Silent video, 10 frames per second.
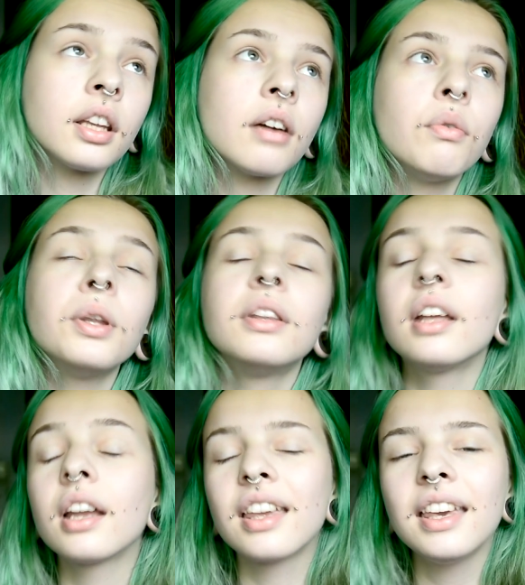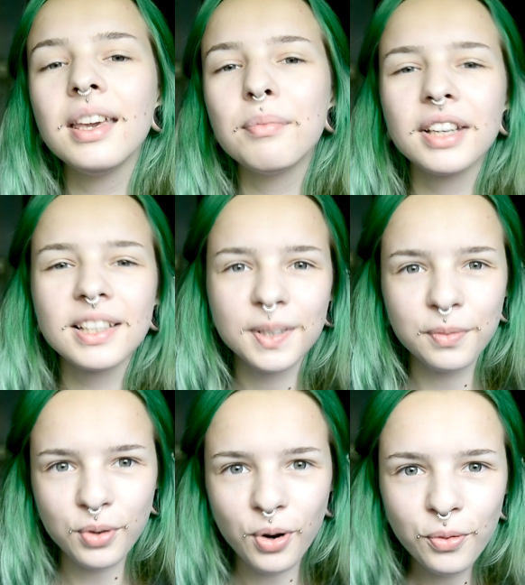Так вот, дорогие мои
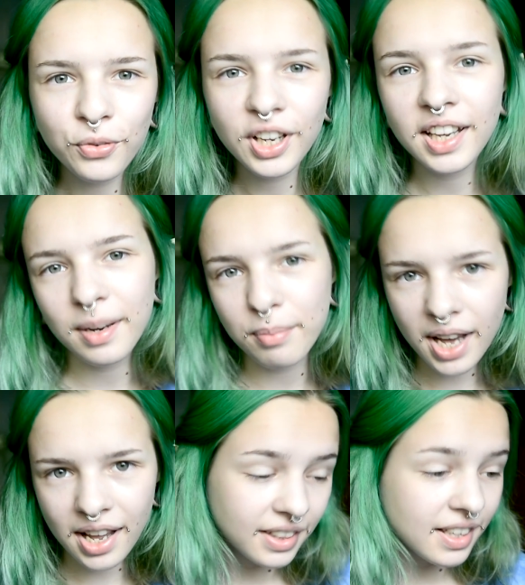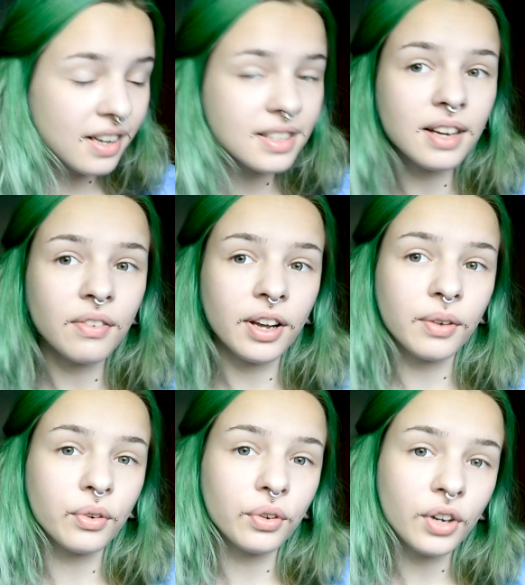совковые ребят, я
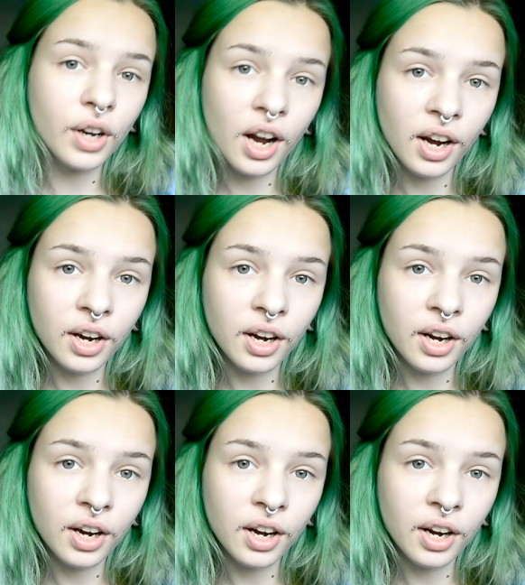разговариваю как